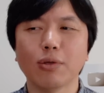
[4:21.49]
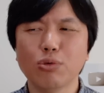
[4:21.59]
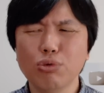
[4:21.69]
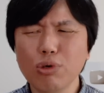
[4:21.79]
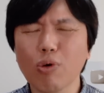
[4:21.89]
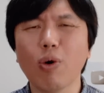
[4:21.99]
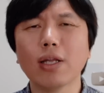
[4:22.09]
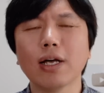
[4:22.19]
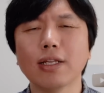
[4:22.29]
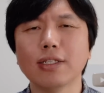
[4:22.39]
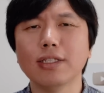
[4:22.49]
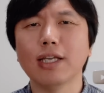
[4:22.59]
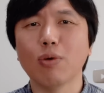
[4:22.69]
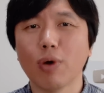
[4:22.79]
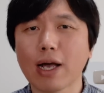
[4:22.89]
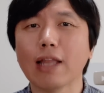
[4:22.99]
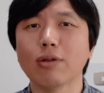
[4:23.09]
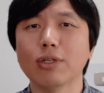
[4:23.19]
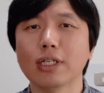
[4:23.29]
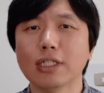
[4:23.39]
啊。最荒唐的，今天我看到
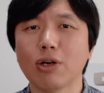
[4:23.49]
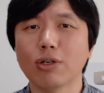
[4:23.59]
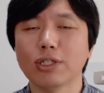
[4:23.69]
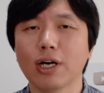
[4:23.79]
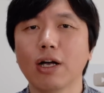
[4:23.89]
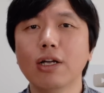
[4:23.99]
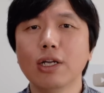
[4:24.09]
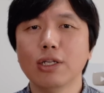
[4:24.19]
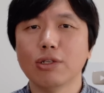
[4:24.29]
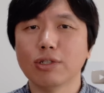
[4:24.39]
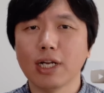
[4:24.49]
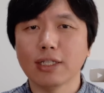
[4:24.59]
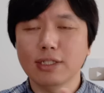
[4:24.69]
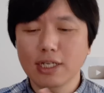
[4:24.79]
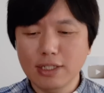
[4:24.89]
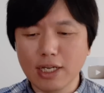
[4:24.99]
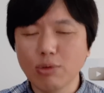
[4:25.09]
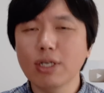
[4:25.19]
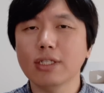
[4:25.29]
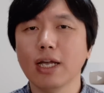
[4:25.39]
的这个消息哈，就这两这这一
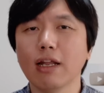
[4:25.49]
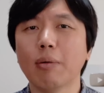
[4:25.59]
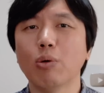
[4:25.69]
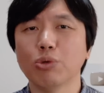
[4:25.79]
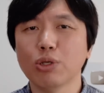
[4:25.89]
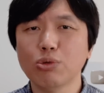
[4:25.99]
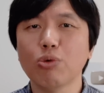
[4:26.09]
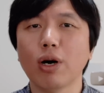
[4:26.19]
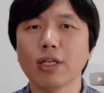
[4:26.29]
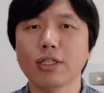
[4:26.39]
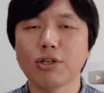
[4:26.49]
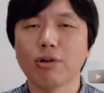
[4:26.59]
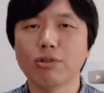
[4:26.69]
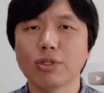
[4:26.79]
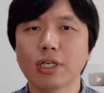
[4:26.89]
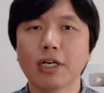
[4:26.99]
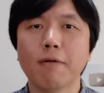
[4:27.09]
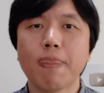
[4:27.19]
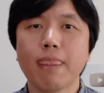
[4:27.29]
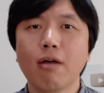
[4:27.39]
段时间以来吧，我觉得最荒唐的消息就是这
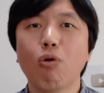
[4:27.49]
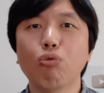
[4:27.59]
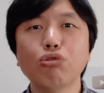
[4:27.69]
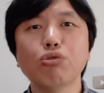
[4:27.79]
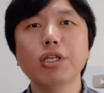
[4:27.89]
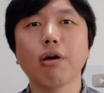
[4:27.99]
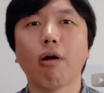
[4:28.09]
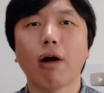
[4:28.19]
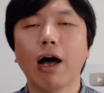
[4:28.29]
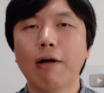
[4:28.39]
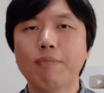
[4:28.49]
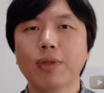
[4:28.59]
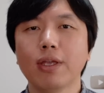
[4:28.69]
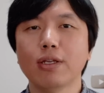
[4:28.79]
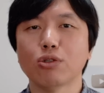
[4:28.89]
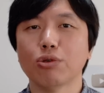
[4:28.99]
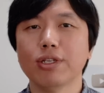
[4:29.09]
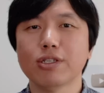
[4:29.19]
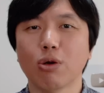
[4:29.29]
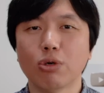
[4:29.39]
个吴尊友哈，所谓的
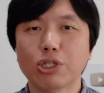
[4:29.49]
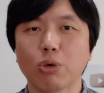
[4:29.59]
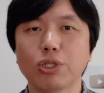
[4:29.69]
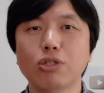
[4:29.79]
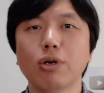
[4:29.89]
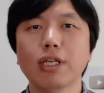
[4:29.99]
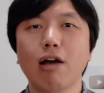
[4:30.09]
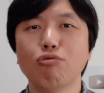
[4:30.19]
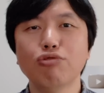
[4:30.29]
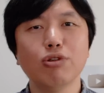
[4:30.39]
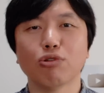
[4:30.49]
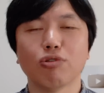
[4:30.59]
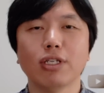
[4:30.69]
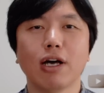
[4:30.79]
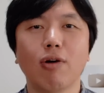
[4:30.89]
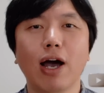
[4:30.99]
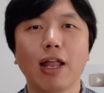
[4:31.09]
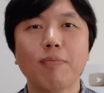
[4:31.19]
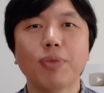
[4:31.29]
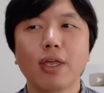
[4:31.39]
首首席专家吴尊友出来讲话
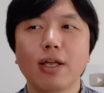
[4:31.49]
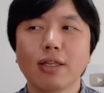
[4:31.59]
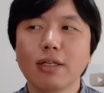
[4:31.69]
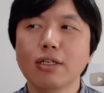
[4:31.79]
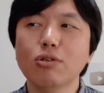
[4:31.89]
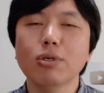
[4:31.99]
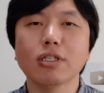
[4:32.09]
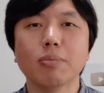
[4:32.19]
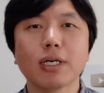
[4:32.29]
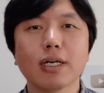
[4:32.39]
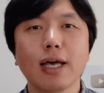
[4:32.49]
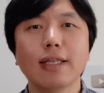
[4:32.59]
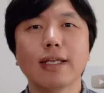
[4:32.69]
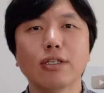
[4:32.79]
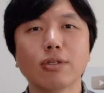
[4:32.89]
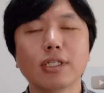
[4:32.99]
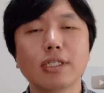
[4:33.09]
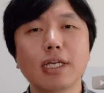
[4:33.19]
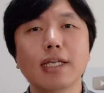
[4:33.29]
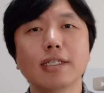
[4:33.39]
了，他提出个什么概念呢？叫
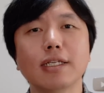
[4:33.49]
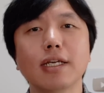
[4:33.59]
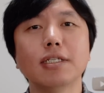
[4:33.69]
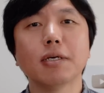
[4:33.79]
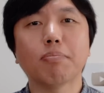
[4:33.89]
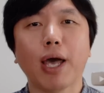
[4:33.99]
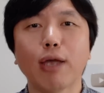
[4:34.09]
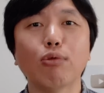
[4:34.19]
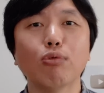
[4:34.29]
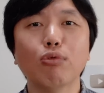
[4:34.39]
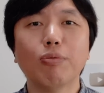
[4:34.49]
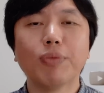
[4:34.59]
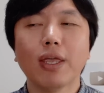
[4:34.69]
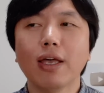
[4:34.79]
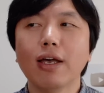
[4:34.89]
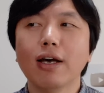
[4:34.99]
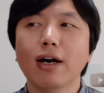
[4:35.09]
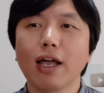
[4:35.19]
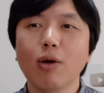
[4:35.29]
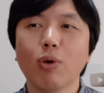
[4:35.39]
间歇性排毒。
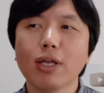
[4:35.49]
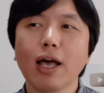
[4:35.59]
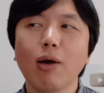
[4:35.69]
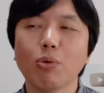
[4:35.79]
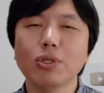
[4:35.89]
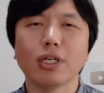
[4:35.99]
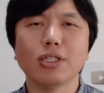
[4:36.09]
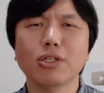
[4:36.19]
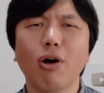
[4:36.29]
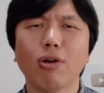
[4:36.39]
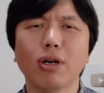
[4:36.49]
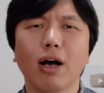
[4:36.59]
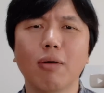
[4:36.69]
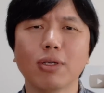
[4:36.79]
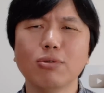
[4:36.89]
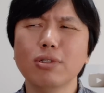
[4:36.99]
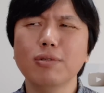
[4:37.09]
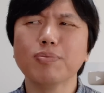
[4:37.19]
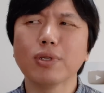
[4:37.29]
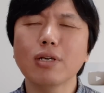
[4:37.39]
哎，我一看我就想笑，你知道吗？就
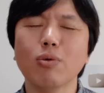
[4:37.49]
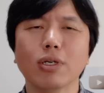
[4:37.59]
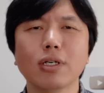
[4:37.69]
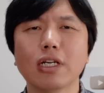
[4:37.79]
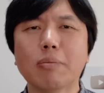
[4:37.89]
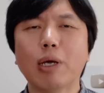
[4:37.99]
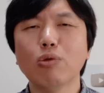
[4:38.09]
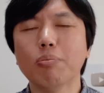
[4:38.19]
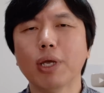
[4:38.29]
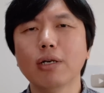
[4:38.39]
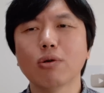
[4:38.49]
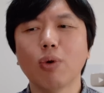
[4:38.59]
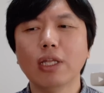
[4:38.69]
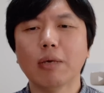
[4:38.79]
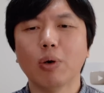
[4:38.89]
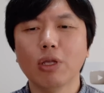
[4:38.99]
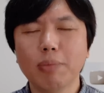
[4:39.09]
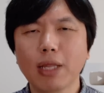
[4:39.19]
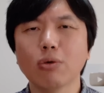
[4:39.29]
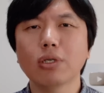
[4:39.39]
是像我这个人，一般对别人的观点吧，我一
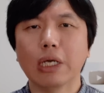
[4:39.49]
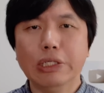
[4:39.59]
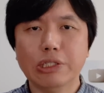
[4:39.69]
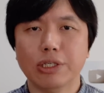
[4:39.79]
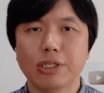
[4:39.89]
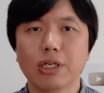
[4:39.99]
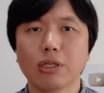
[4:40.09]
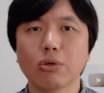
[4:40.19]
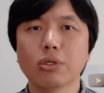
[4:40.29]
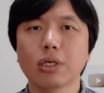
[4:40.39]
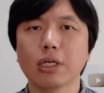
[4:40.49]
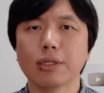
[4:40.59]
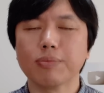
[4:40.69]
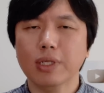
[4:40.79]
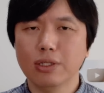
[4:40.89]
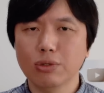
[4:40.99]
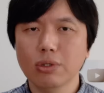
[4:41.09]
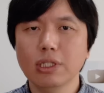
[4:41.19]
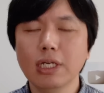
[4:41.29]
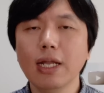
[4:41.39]
般都是很谨慎，都是很就
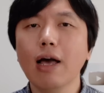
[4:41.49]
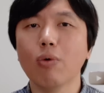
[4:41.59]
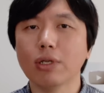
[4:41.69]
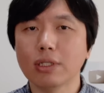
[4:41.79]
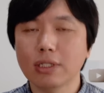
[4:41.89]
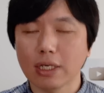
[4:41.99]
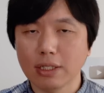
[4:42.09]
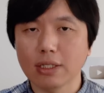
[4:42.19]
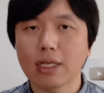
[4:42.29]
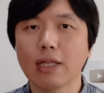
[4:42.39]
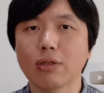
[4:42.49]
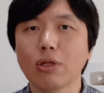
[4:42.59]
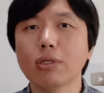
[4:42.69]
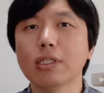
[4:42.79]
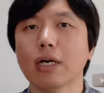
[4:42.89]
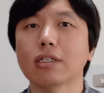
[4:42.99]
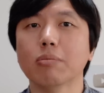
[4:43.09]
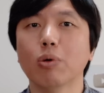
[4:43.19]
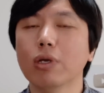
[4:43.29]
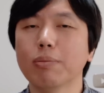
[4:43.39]
是尽量。我想听听他到底讲什
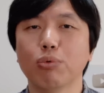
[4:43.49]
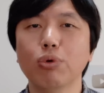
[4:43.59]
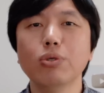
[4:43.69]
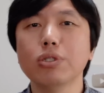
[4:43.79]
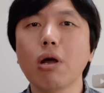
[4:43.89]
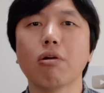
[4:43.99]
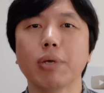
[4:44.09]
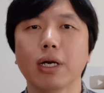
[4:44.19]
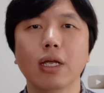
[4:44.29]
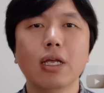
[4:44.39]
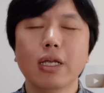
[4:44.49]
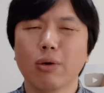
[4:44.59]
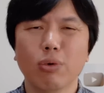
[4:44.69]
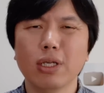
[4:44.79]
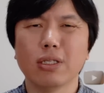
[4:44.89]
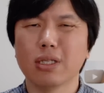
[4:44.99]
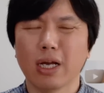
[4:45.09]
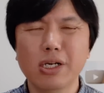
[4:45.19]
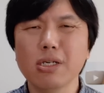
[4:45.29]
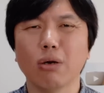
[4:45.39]
么，我也不会去笑话别人，我也
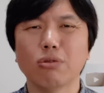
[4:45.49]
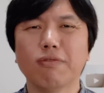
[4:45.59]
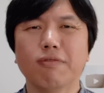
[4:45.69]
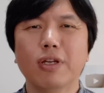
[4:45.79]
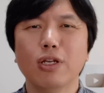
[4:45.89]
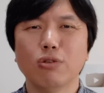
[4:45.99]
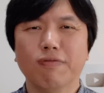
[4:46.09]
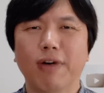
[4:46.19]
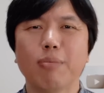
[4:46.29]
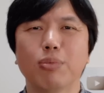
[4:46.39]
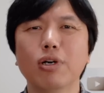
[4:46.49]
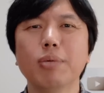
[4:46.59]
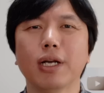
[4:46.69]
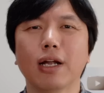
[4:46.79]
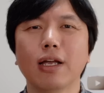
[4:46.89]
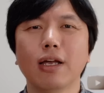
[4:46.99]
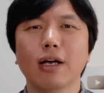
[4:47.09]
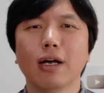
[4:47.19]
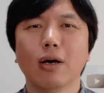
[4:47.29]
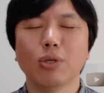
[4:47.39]
很少去去反驳别人。
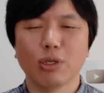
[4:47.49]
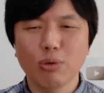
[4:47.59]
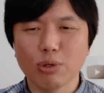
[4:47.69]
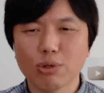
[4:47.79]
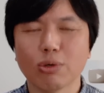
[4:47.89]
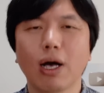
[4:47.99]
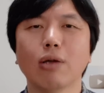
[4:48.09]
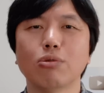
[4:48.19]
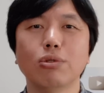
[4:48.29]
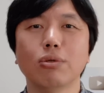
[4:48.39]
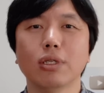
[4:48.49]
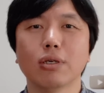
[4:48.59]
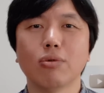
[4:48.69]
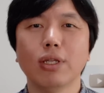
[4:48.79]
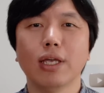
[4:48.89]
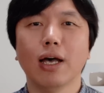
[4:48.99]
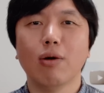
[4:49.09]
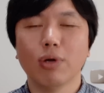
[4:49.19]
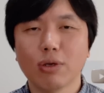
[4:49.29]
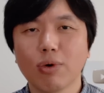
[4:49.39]
我顶多我就说啊，尊重你的观点啊，
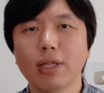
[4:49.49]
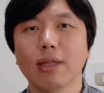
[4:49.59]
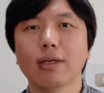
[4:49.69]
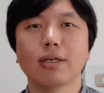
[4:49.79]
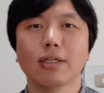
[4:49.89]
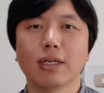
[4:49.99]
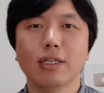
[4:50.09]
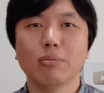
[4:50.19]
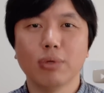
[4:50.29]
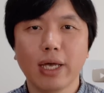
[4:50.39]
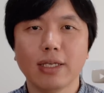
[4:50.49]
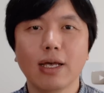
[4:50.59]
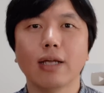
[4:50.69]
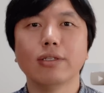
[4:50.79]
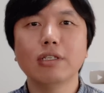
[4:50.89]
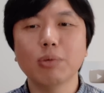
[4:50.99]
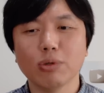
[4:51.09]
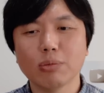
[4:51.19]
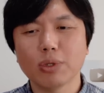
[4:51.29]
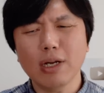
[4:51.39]
我的观点呢，可能跟您不太一样，基本
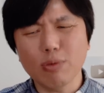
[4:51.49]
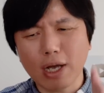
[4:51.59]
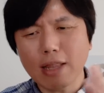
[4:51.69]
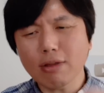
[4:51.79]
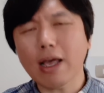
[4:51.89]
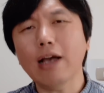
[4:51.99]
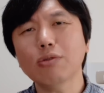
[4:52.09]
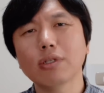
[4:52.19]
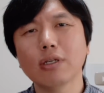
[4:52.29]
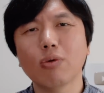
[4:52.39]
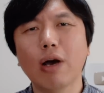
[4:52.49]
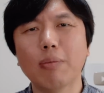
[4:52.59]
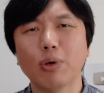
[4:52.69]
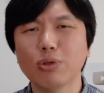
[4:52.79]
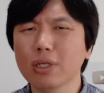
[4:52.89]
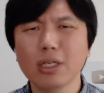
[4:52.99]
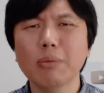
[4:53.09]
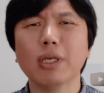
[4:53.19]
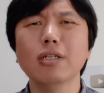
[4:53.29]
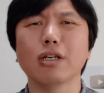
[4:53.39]
就这么但是我看到他说的这个话，我就特
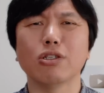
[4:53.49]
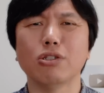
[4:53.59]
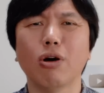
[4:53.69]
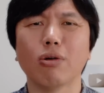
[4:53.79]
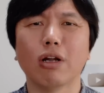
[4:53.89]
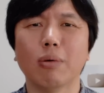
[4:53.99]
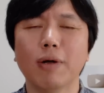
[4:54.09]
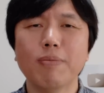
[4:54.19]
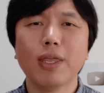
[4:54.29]
别的想笑，你知道吗？